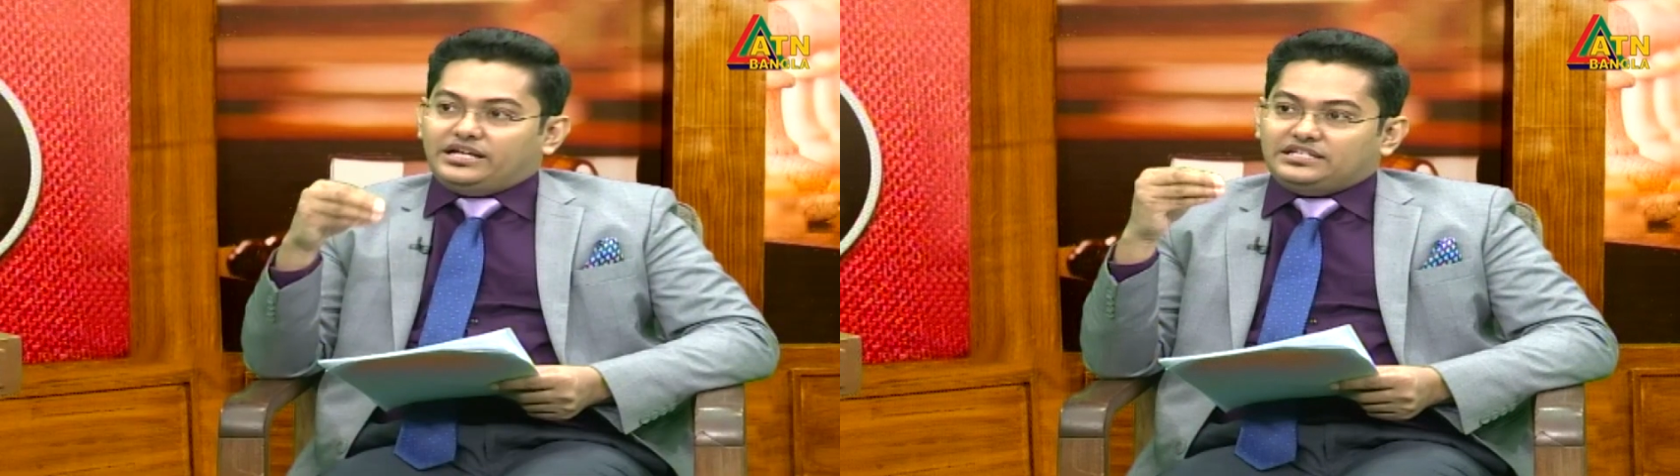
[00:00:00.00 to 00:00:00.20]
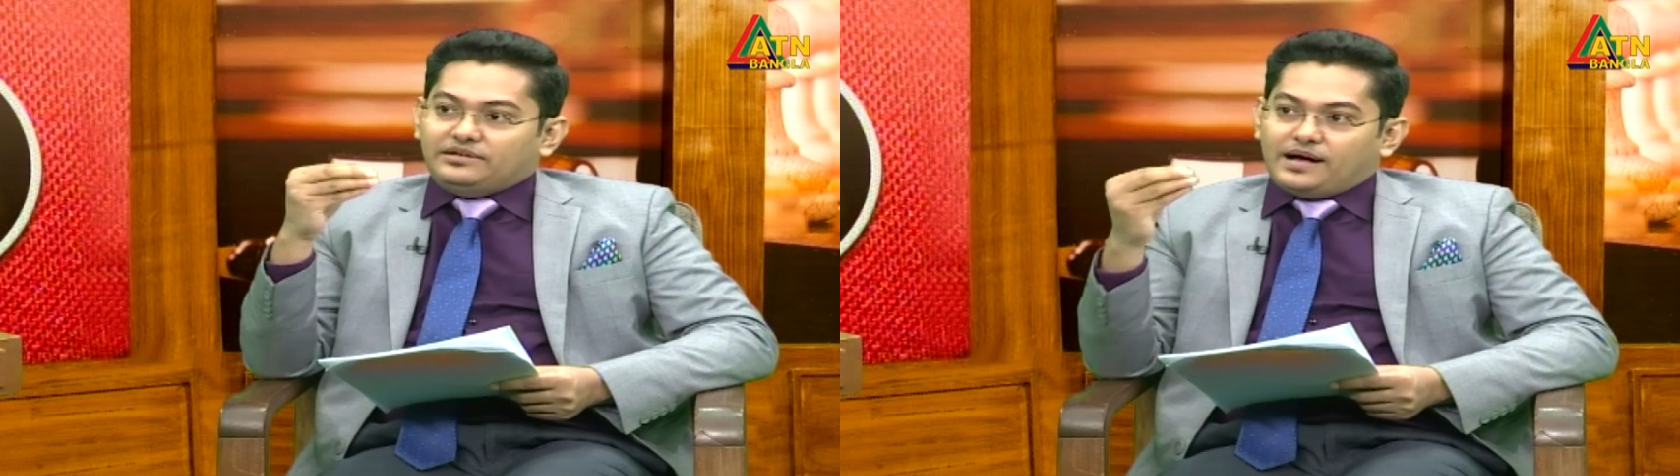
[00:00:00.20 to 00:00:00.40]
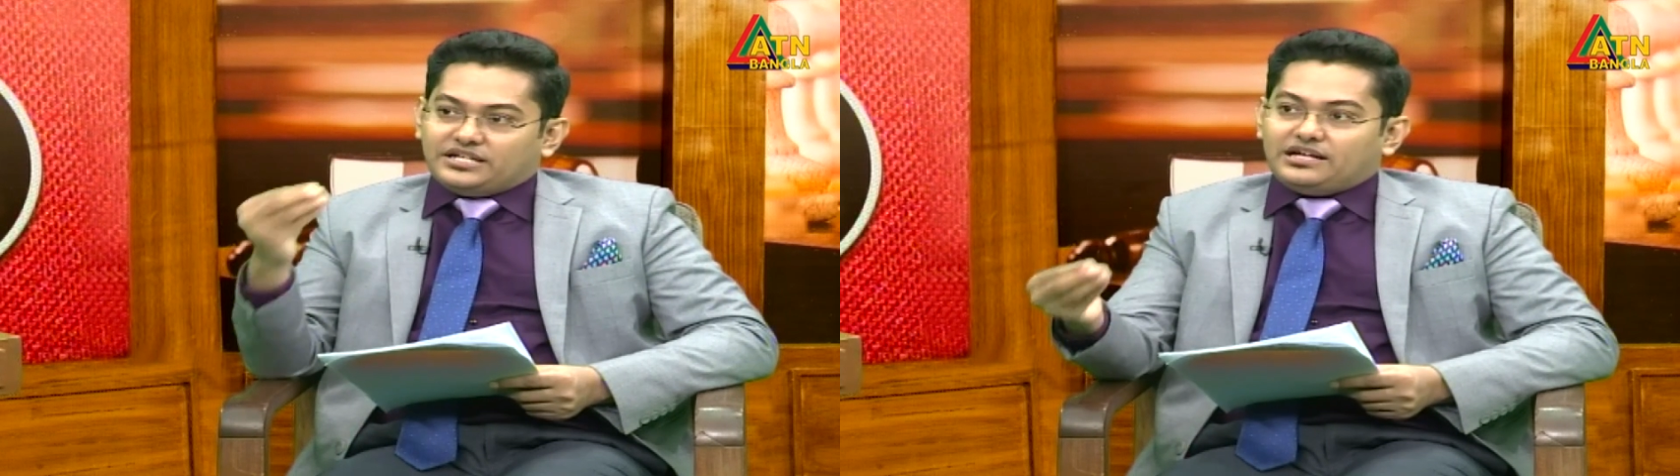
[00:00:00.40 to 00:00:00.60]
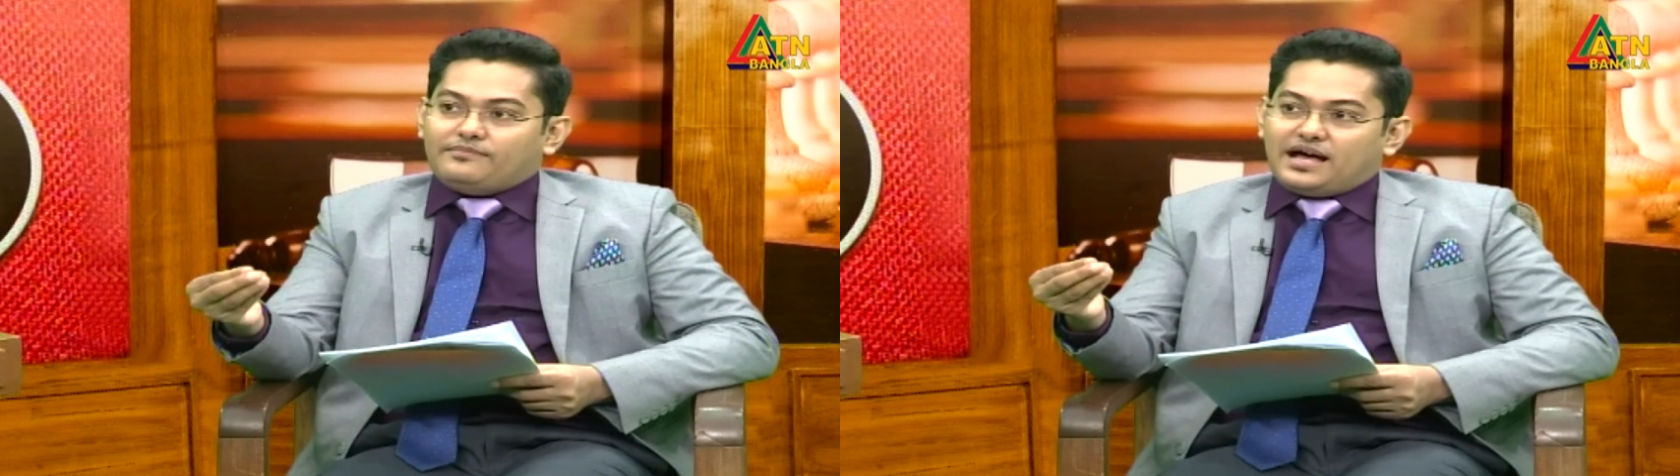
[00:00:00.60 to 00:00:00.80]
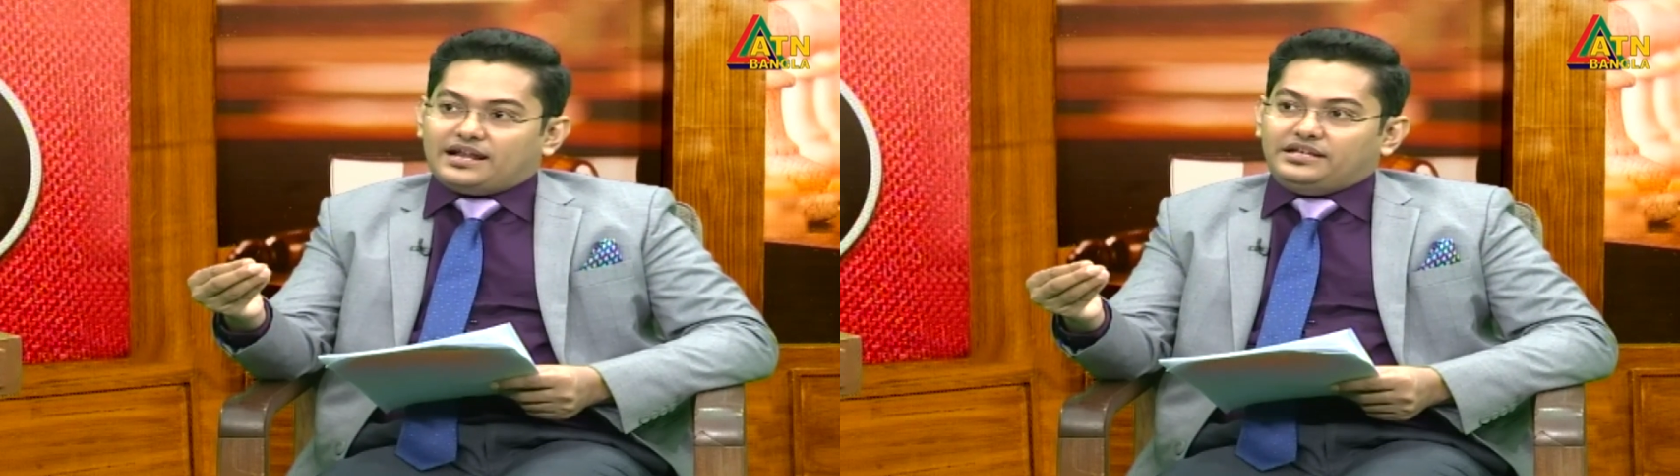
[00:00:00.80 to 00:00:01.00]
একটি বাসা
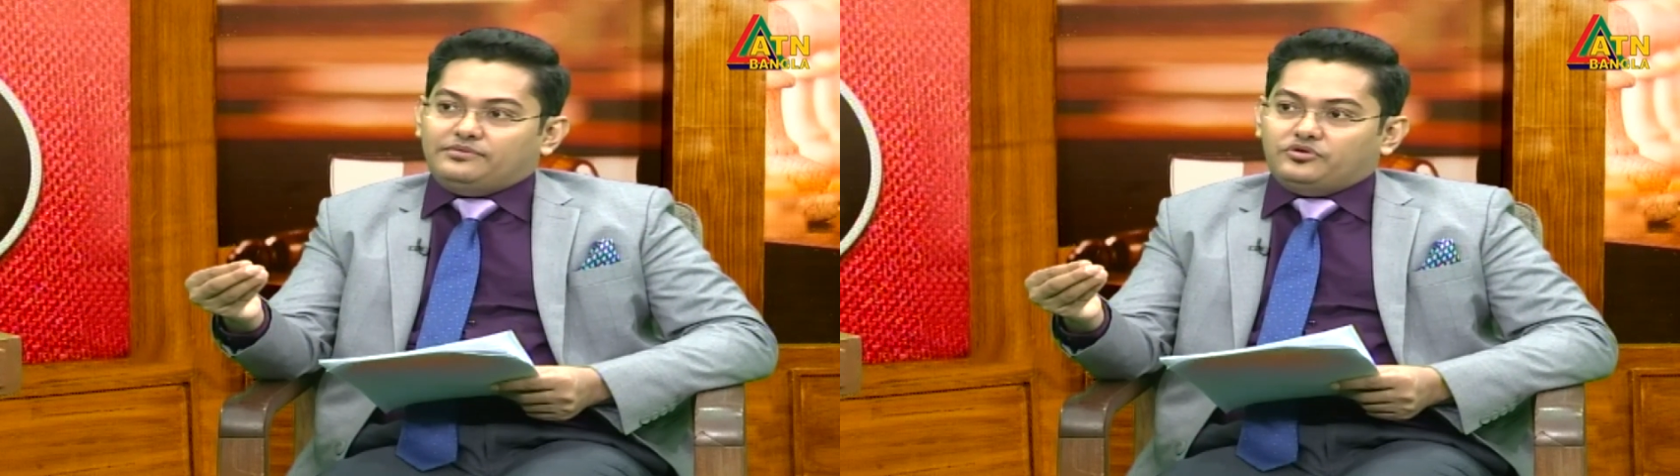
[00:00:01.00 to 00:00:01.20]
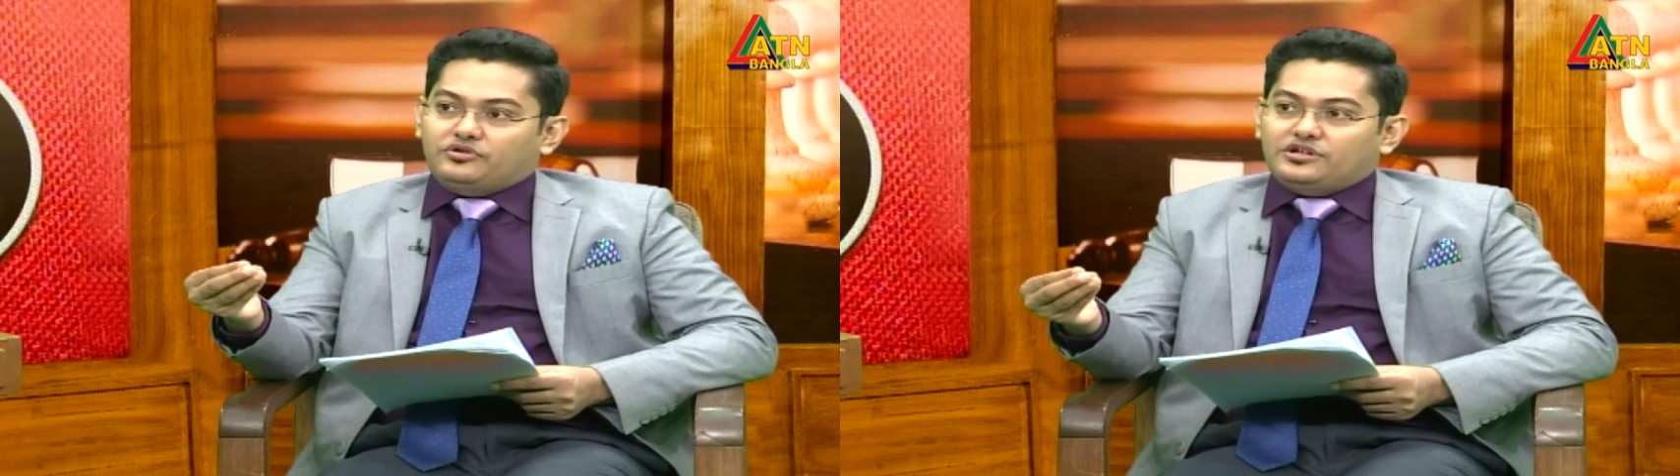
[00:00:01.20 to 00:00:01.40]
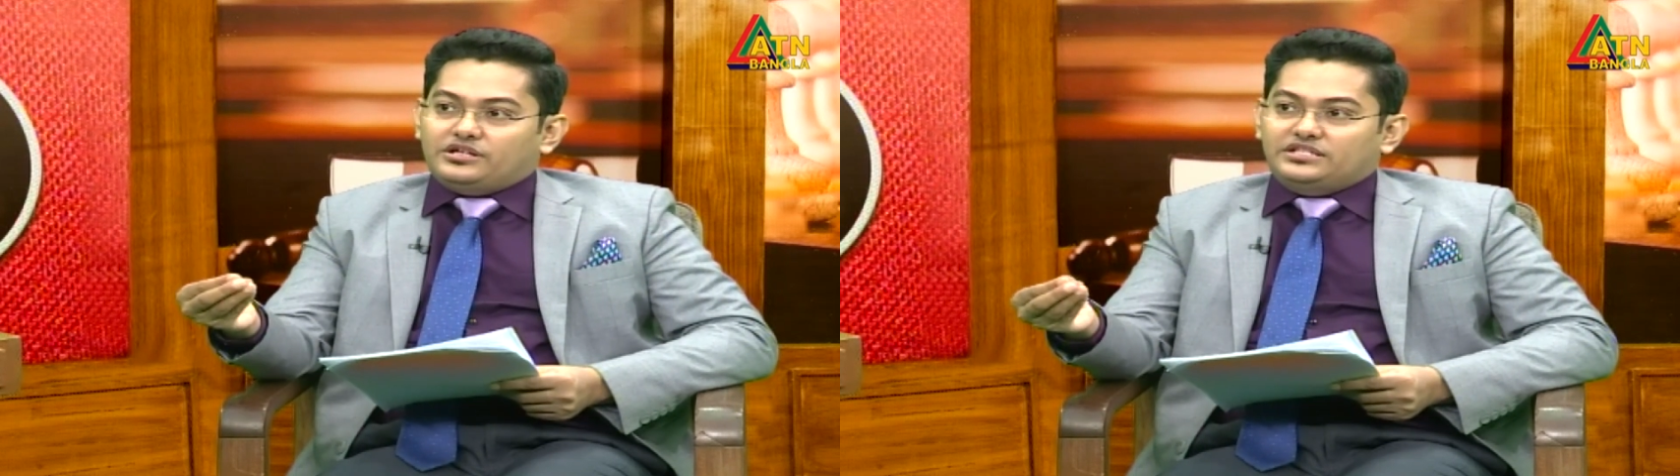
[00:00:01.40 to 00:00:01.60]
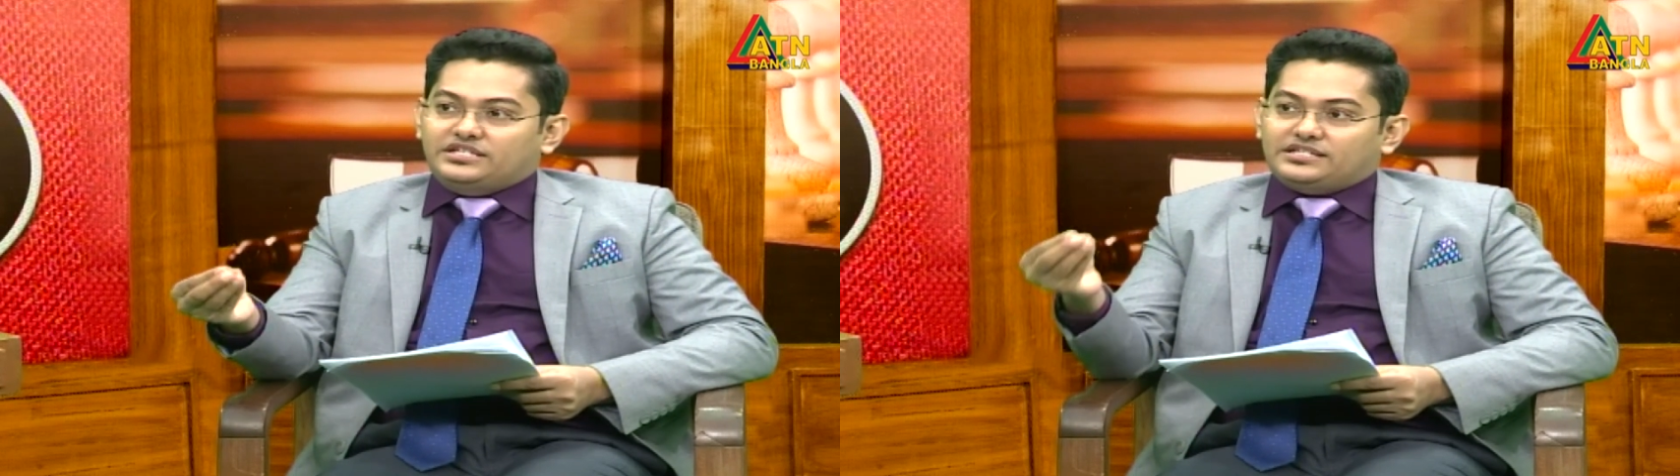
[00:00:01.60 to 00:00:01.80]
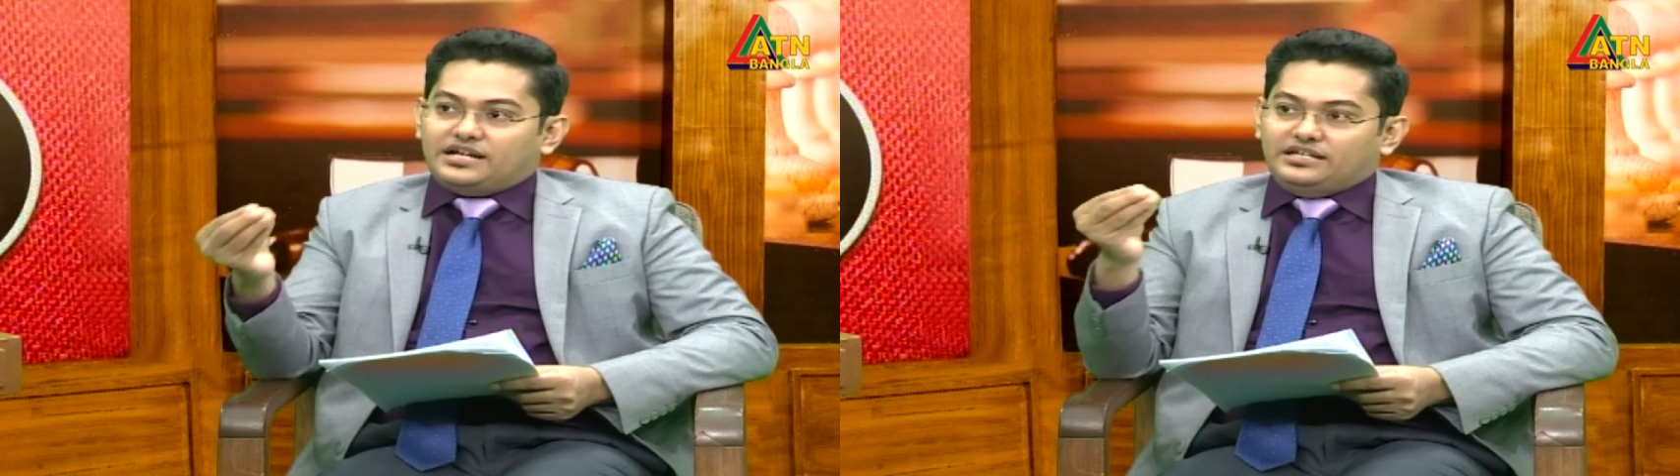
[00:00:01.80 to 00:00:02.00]
ভাড়া নিব
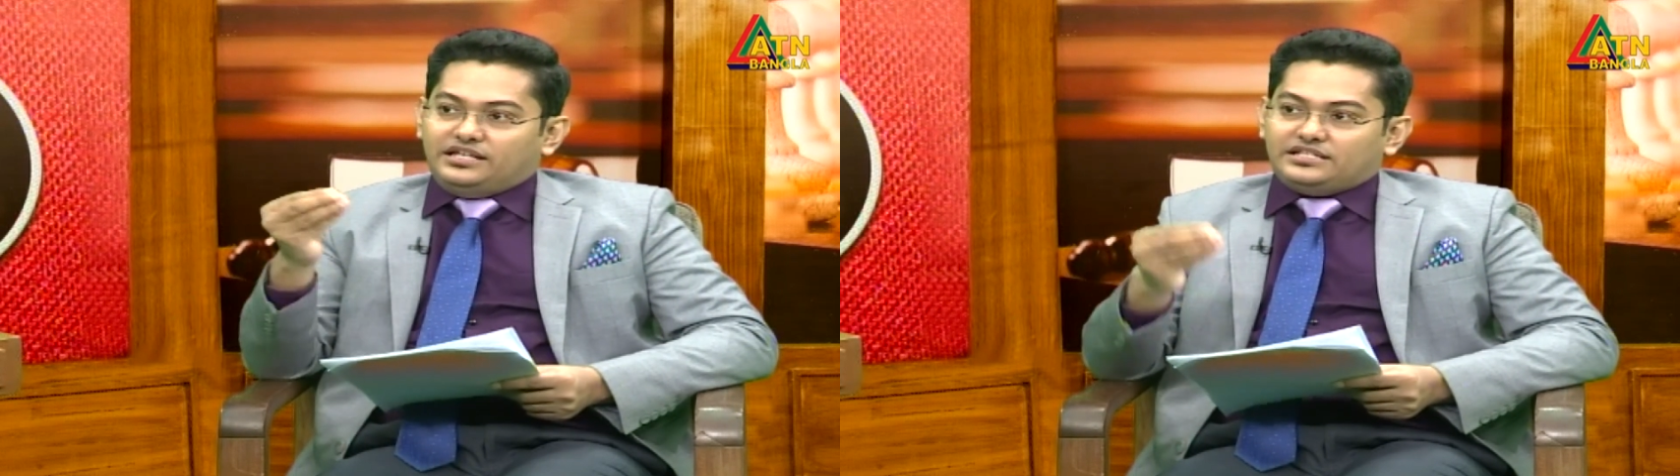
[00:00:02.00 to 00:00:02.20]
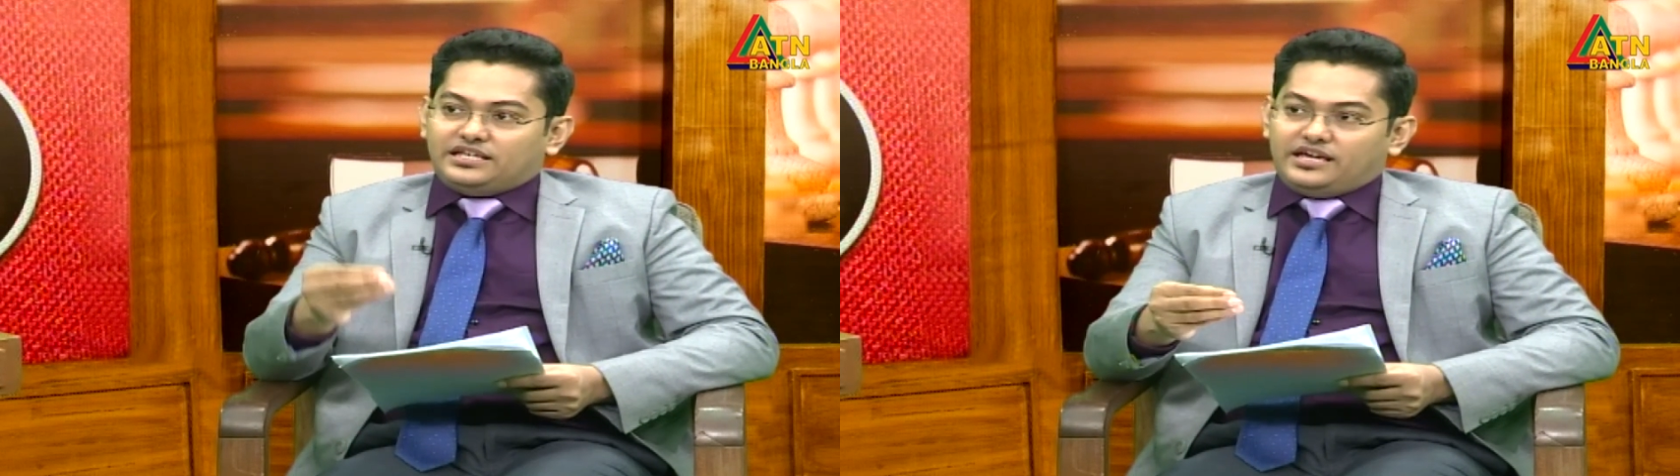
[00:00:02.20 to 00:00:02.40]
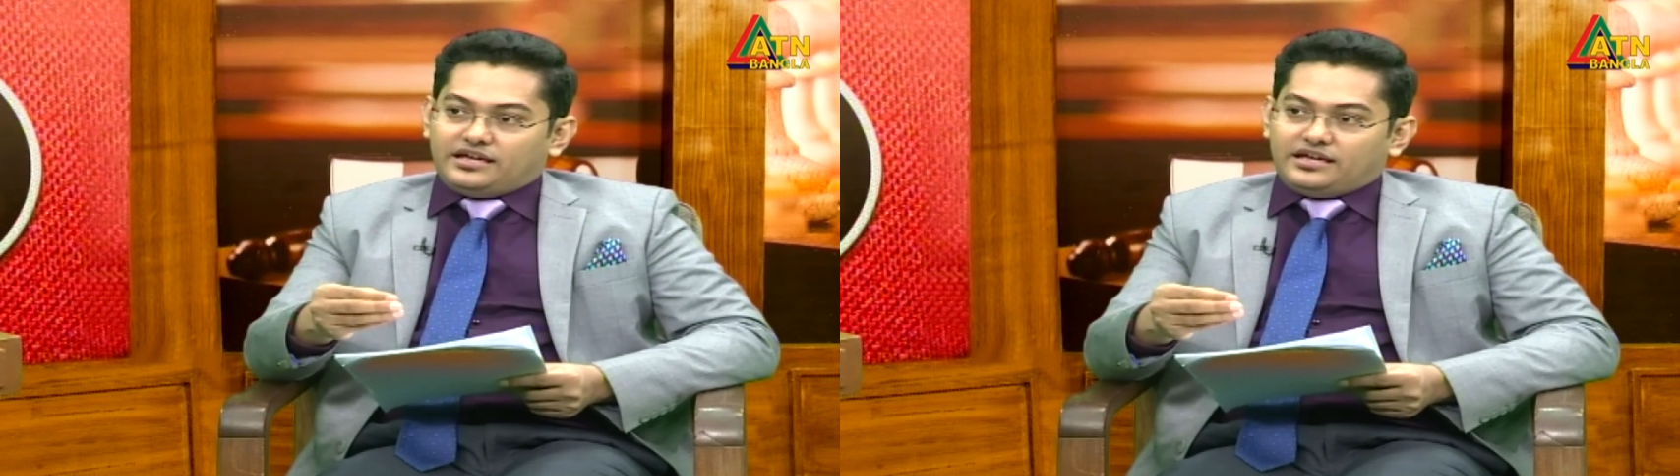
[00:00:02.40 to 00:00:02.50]
যেটার নিচে